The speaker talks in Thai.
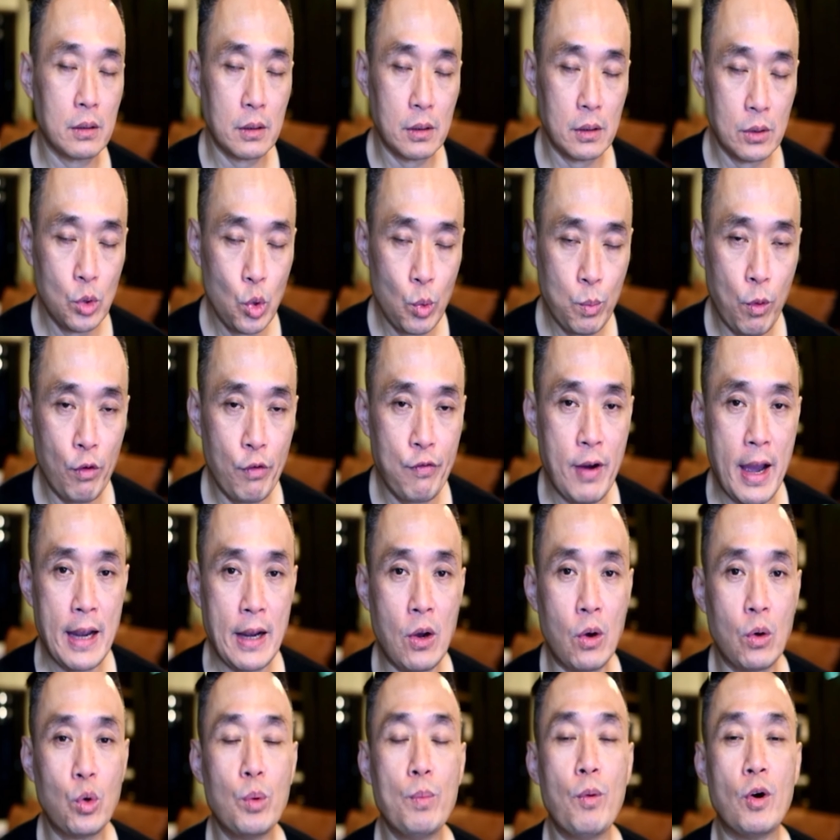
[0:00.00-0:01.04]
ดูโปรไฟล์ขอ
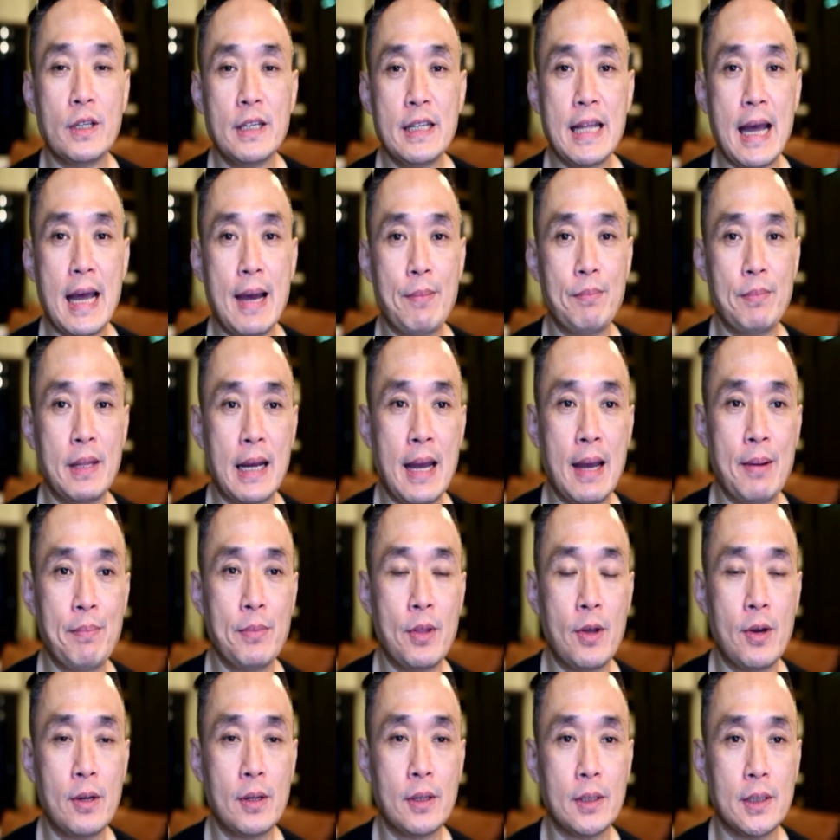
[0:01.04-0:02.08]
งคุณหมอที่ทำนะครับ
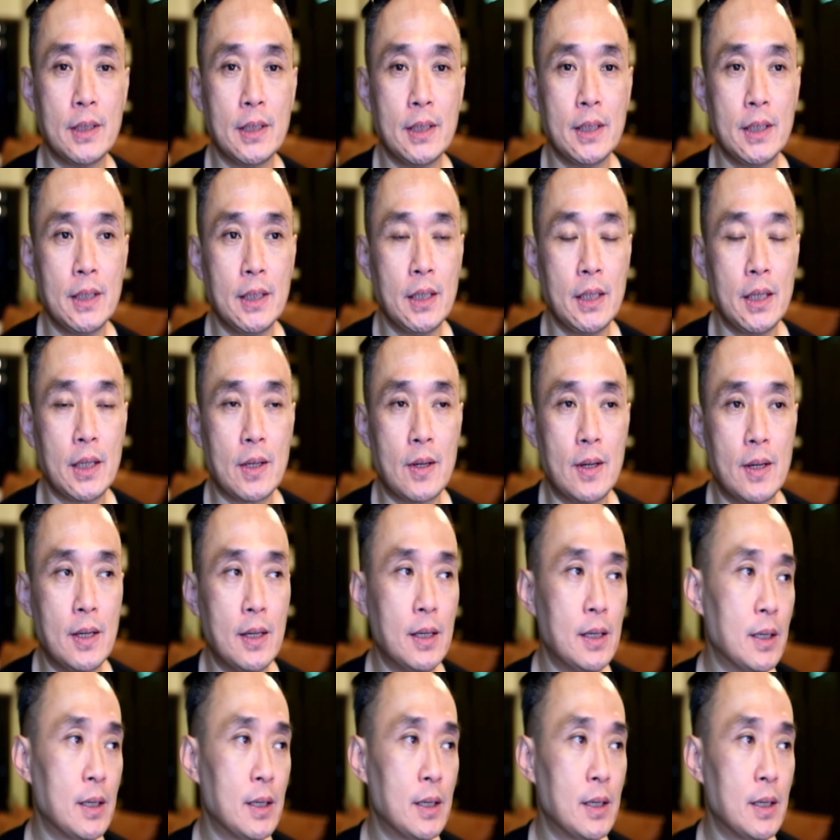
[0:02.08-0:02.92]
เนาะก็